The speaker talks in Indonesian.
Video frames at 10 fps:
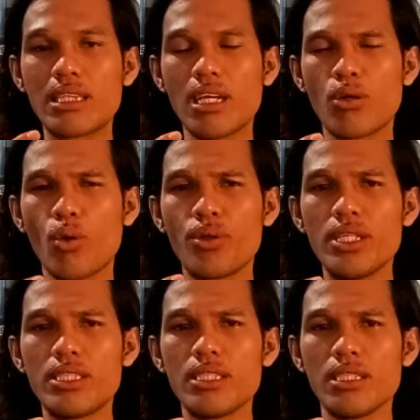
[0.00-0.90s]
tentang
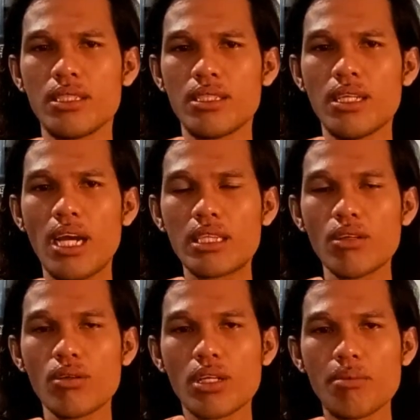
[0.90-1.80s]
kondisi
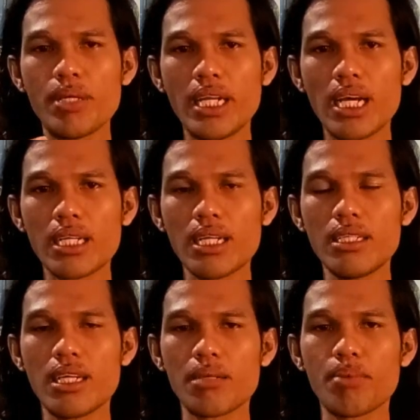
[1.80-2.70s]
atau
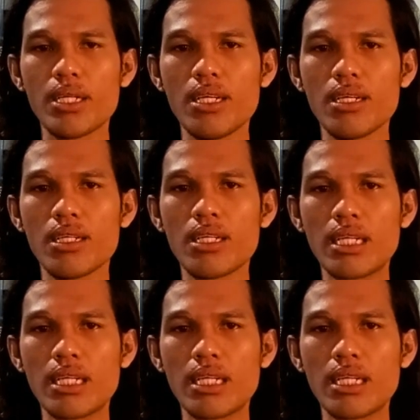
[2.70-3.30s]
kebenaran daripada